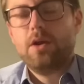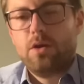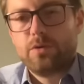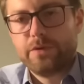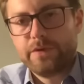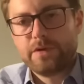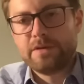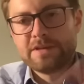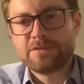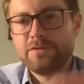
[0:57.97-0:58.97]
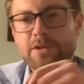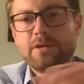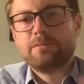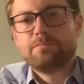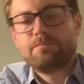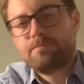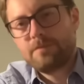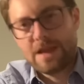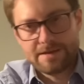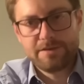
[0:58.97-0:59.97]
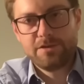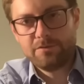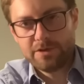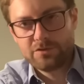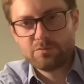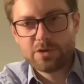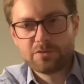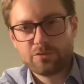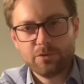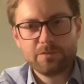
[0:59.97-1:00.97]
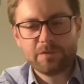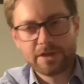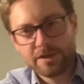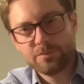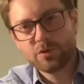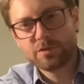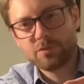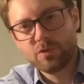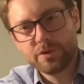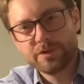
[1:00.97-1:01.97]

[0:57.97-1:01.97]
Und deswegen hat die den Weg zu mir gefunden, denn ich möchte mit euch